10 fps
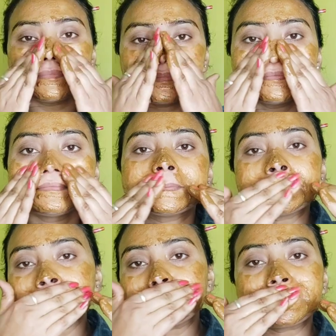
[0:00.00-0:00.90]
कि डे
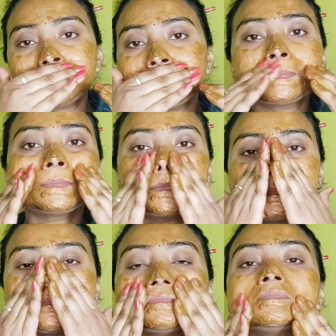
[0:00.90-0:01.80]
बाय डे मेरी स्किन
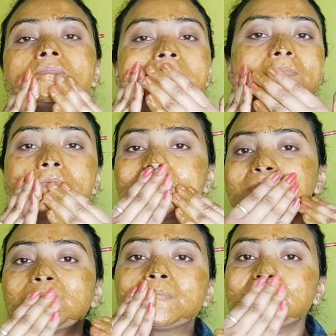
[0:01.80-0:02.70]
डार्क होती जा
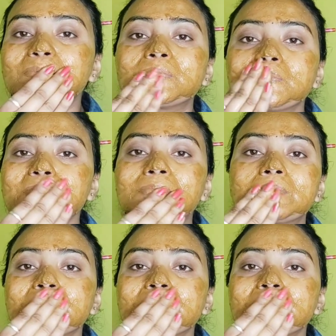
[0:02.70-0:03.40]
रही है या